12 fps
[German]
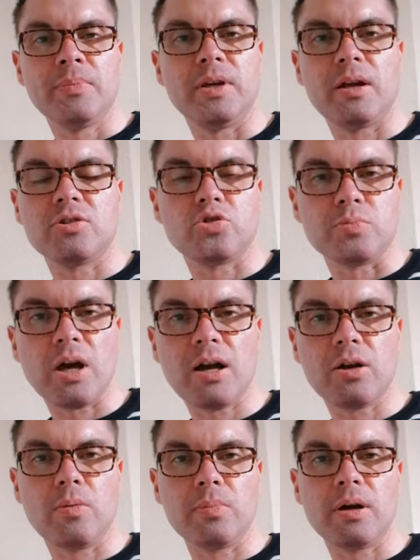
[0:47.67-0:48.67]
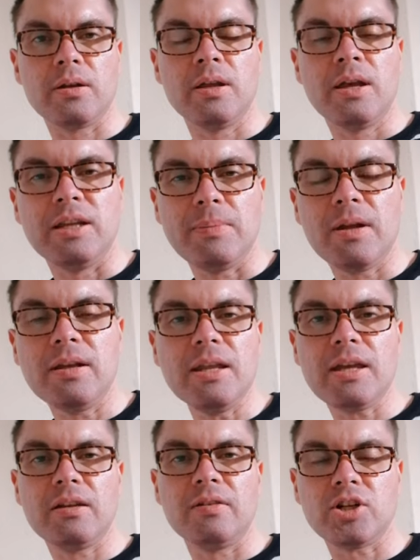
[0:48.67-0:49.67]
der da so zum Tragen kommen kann, den man
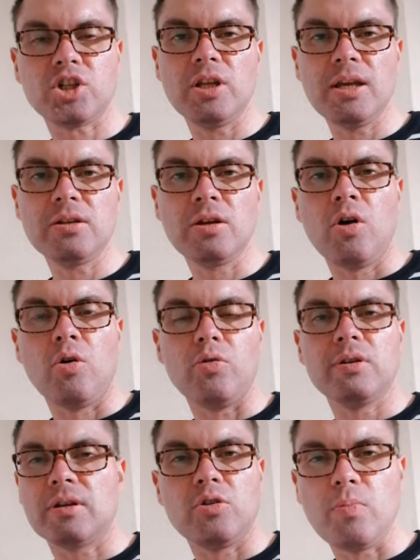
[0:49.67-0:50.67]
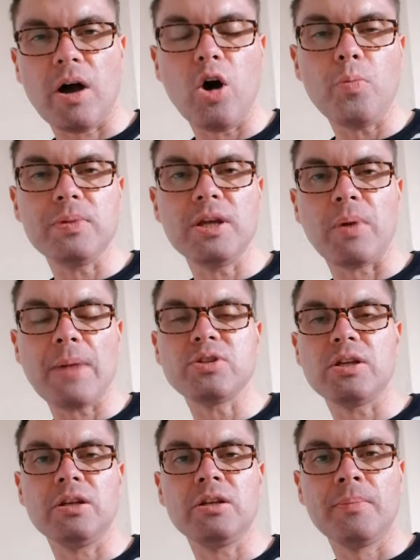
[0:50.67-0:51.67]
nicht versteht und überhaupt nicht
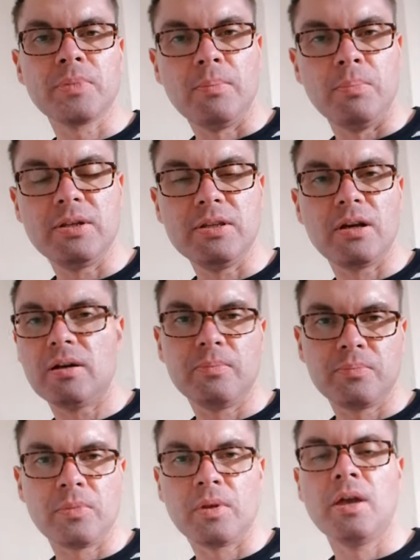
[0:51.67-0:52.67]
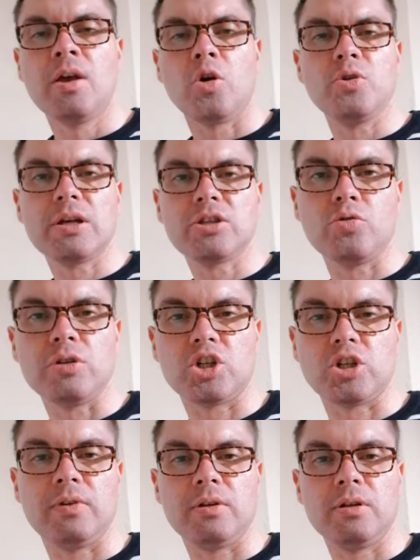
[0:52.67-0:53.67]
beabsichtigt mit dieser Kommunikation, die da
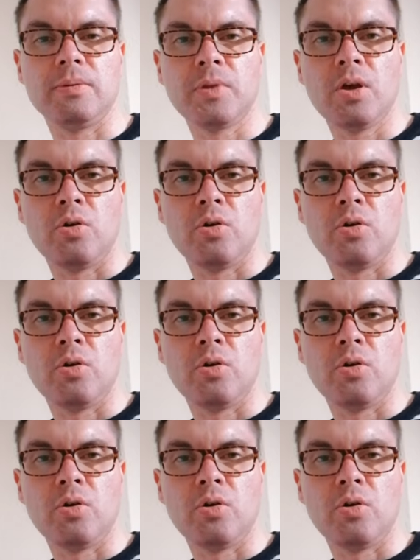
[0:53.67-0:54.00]
stattfindet.